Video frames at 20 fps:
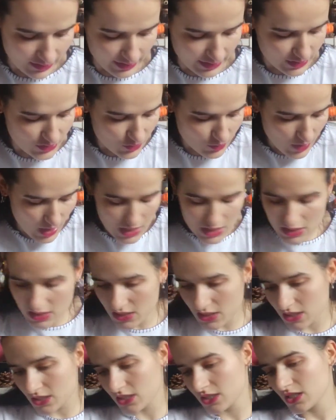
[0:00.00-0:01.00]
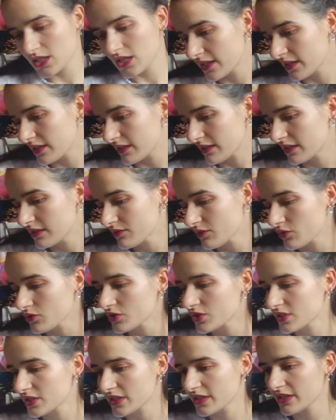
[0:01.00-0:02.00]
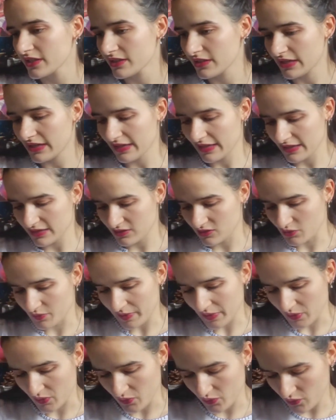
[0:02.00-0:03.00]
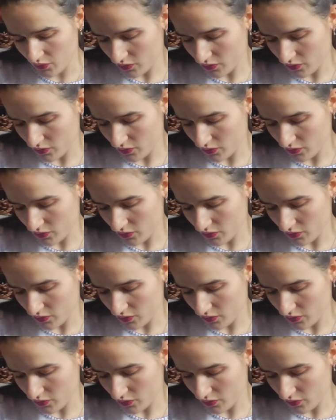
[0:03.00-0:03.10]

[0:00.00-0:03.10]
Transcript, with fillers: Rituals et Yves Rocher. La case numéro